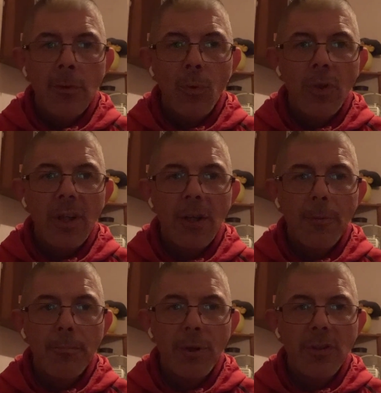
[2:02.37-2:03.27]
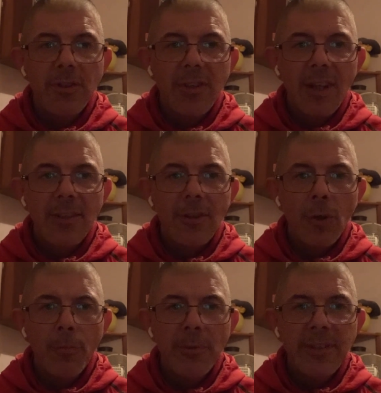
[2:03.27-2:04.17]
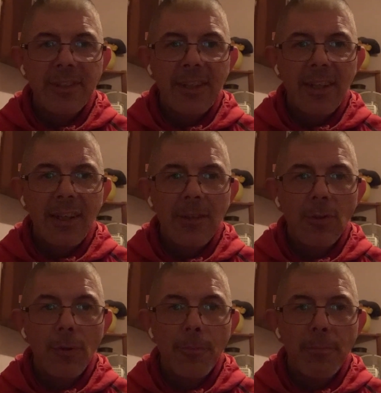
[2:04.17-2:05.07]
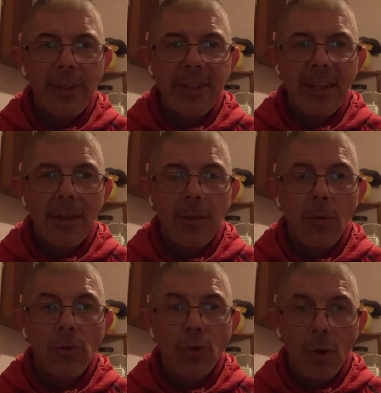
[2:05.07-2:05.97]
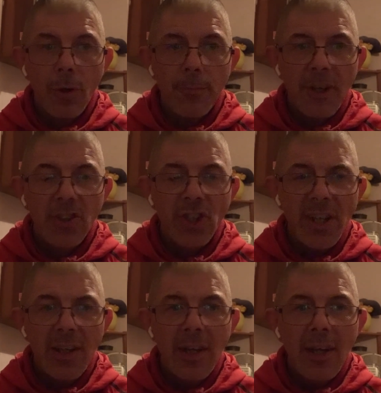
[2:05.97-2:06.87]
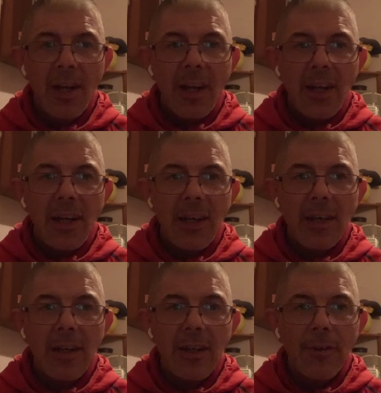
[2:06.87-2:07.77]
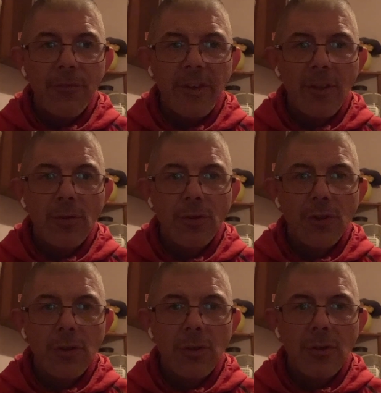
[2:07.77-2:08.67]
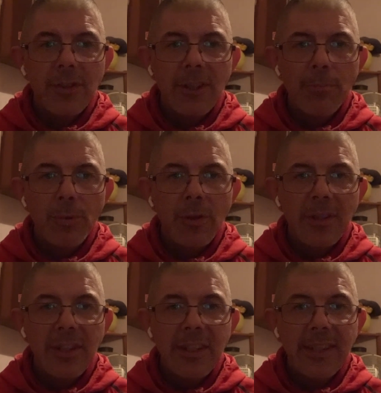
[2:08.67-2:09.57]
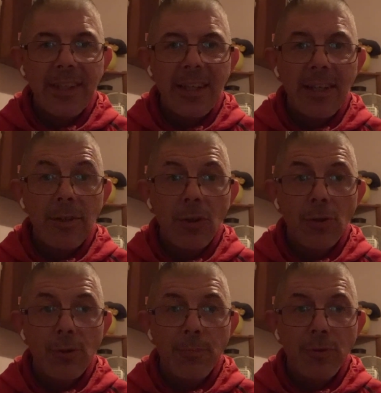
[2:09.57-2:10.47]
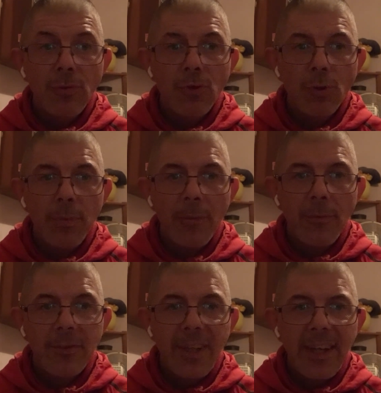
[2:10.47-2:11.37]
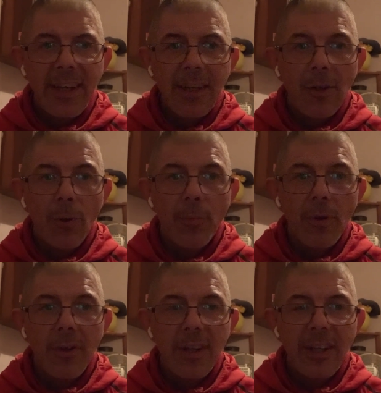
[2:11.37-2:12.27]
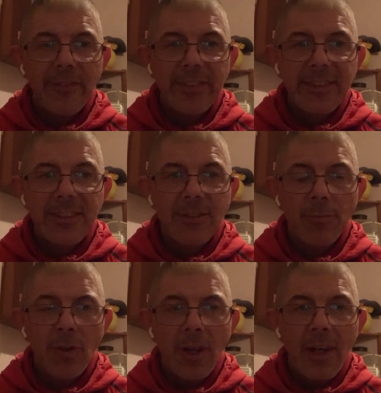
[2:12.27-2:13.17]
auquel Bunk a remis sa carte métal sur le marché, a fait en sorte d'apporter quelques options supplémentaires comme l'investissement.